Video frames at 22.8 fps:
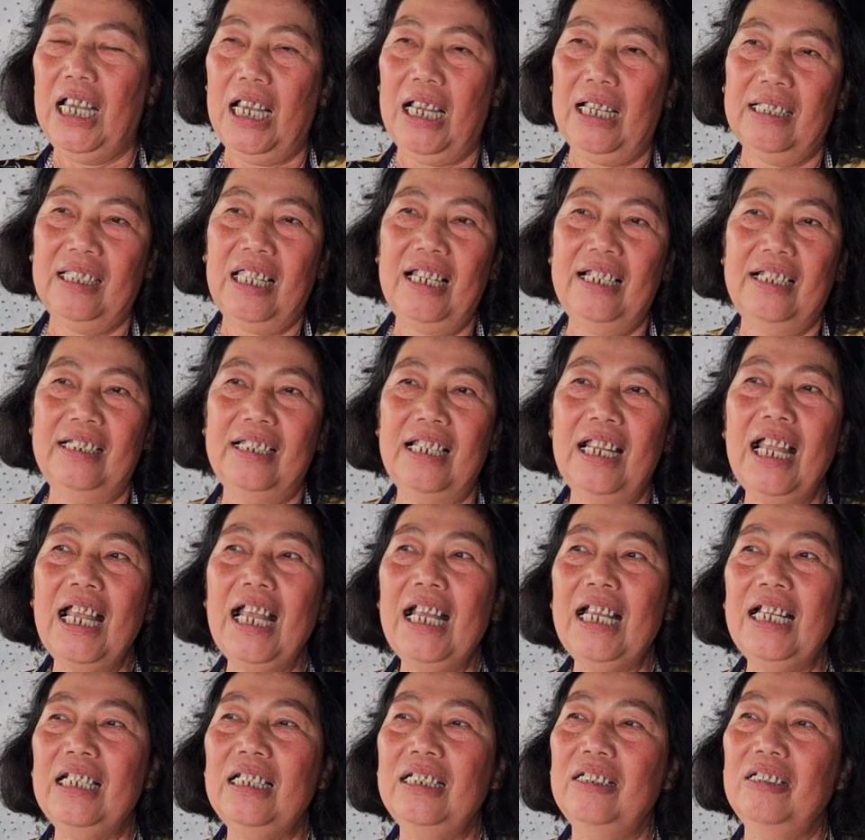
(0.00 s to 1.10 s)
à, thành
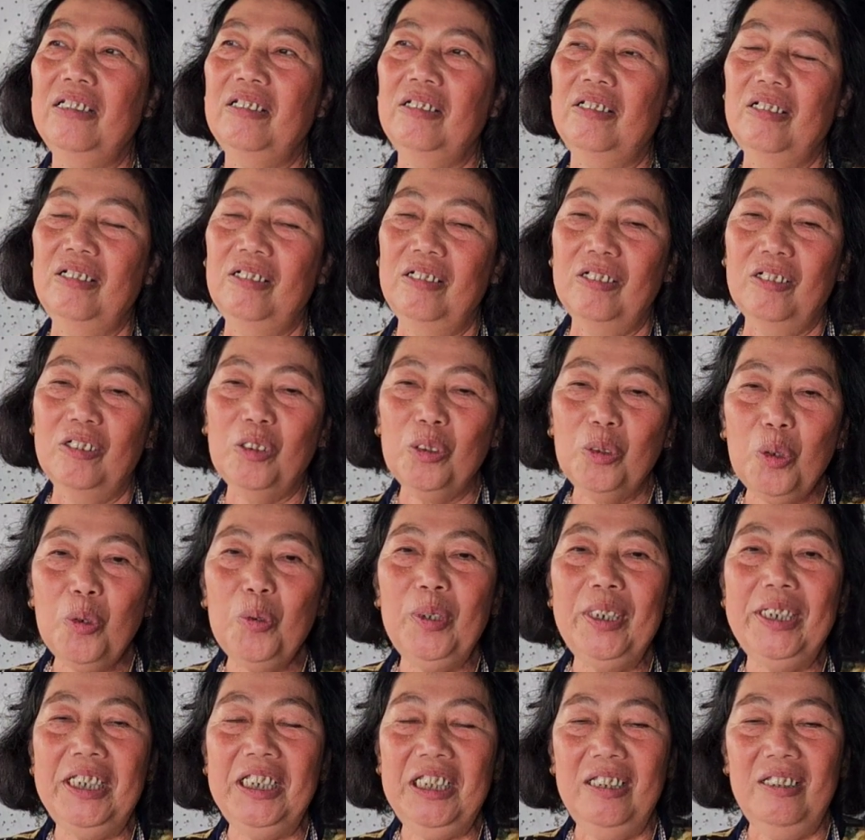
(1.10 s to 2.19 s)
ra
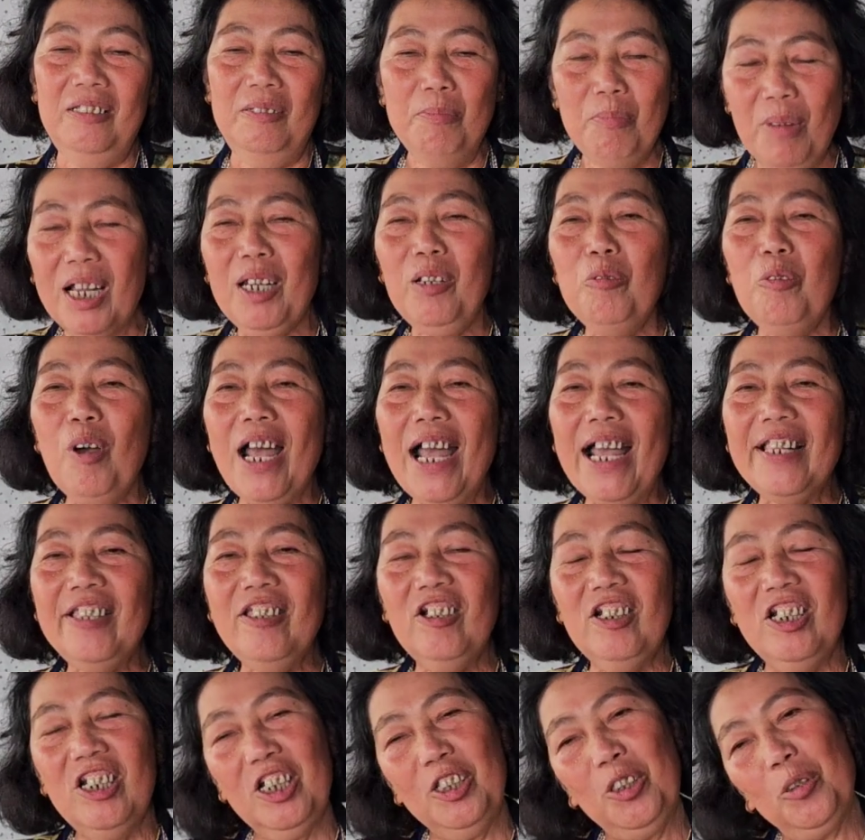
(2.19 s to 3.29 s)
tôi mến quá
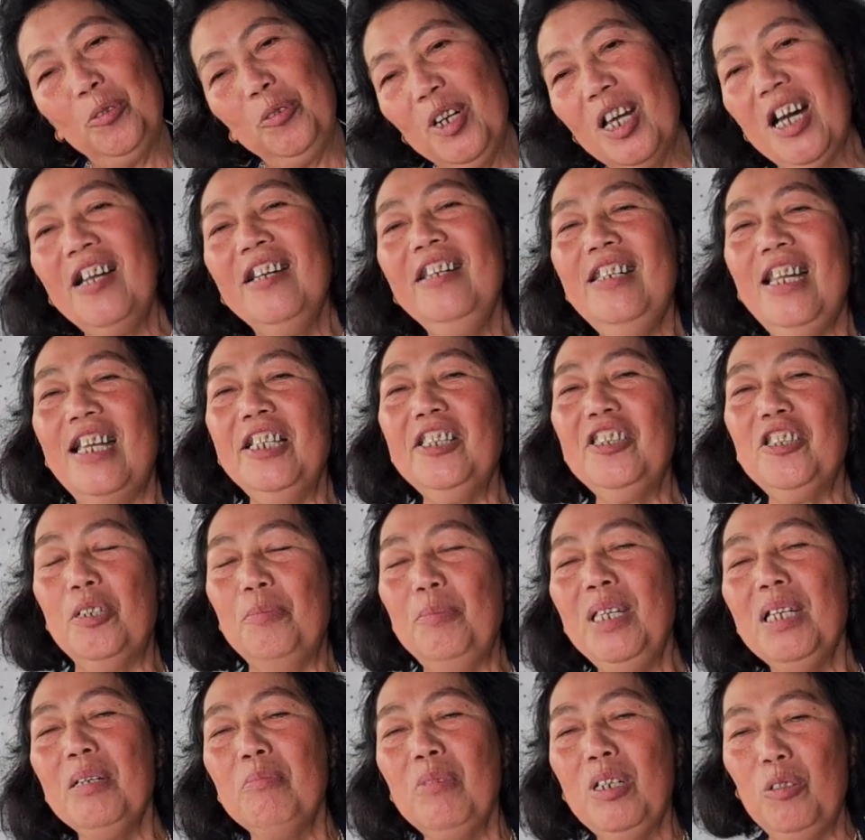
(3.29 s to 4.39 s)
cho nên tôi đến để
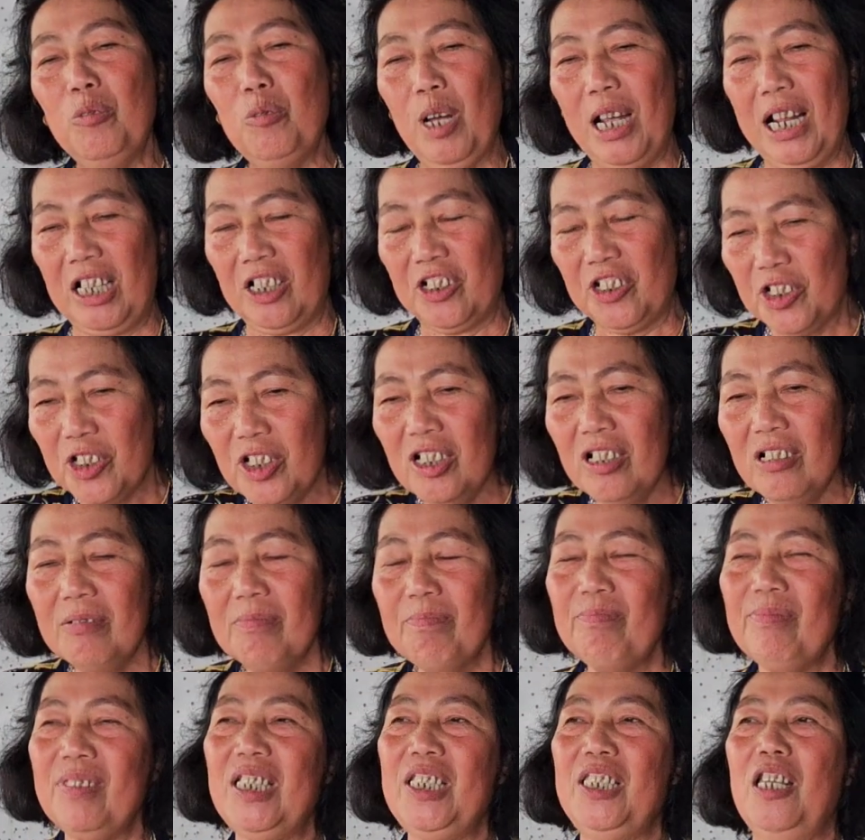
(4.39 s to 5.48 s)
cho biết minh hoàng trước
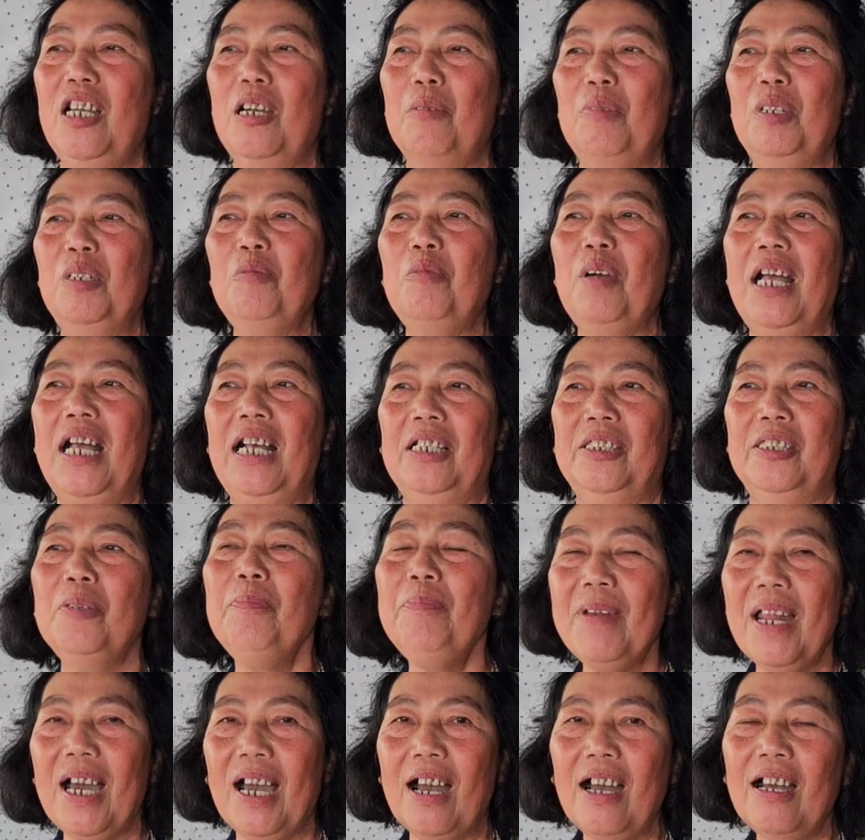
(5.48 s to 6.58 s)
thì nhờ minh hoàng
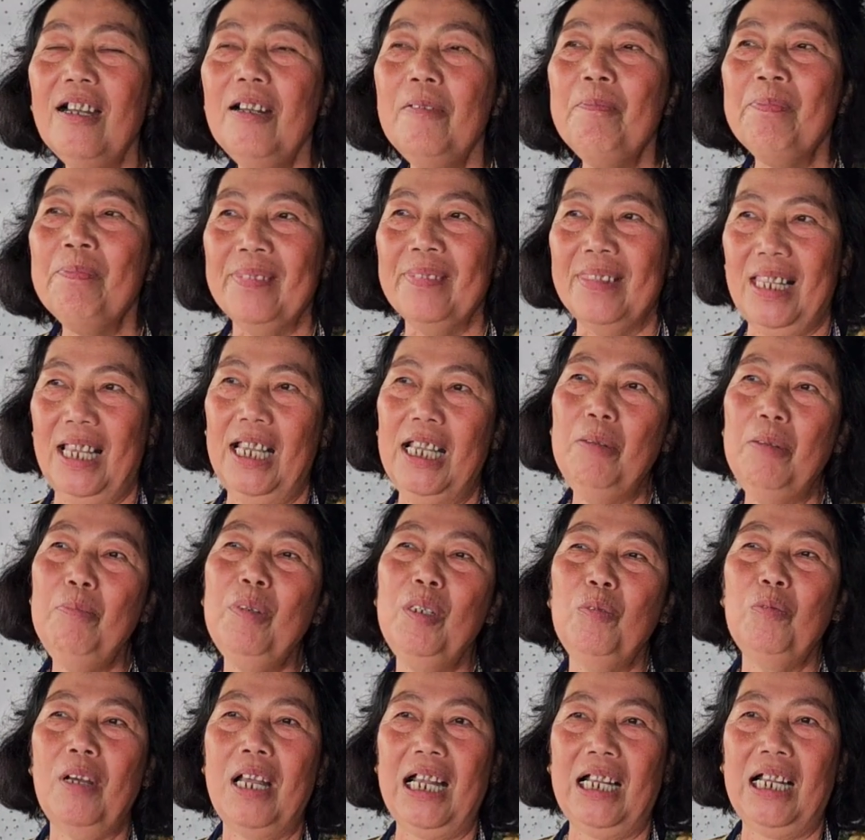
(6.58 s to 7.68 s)
giúp đỡ để
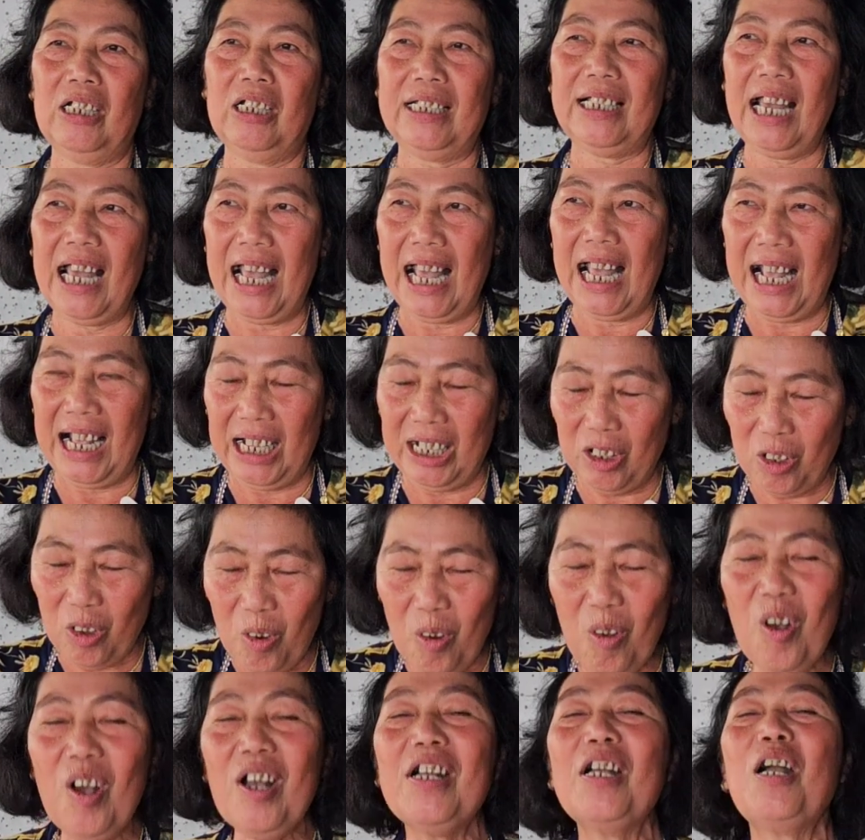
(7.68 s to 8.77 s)
minh hoàng càng
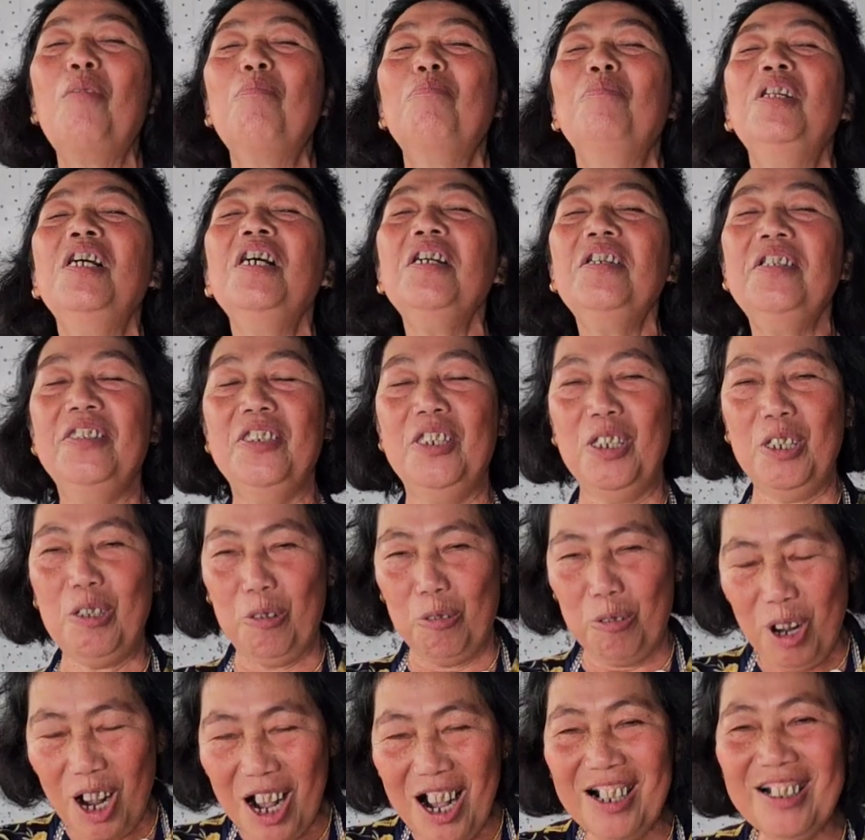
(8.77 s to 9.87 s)
có công đức
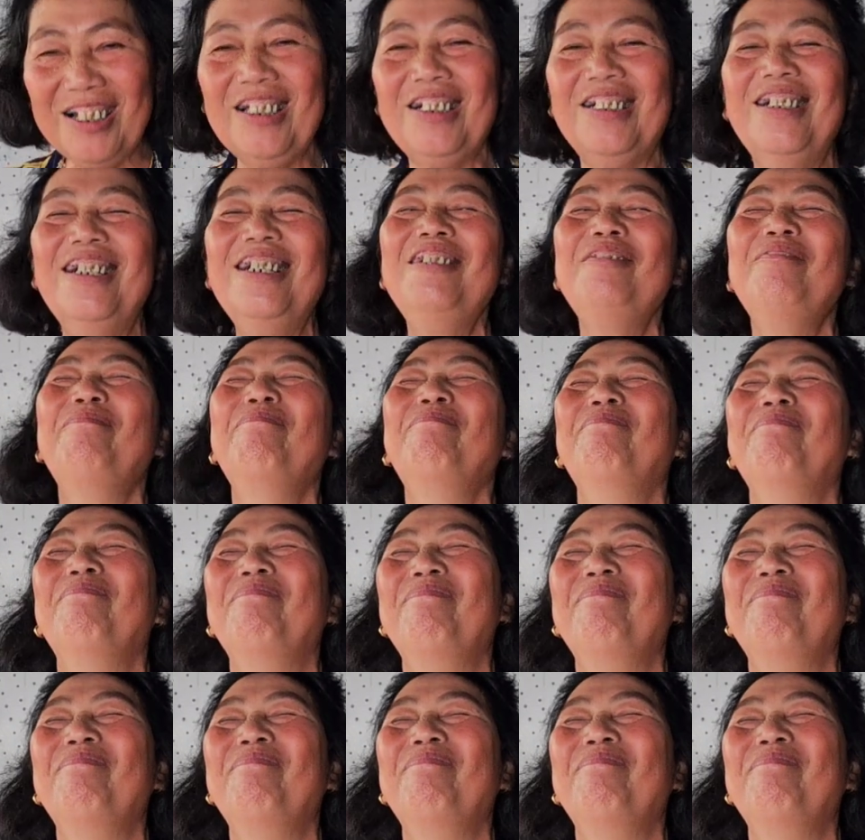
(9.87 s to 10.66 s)
nhiều hơn nữa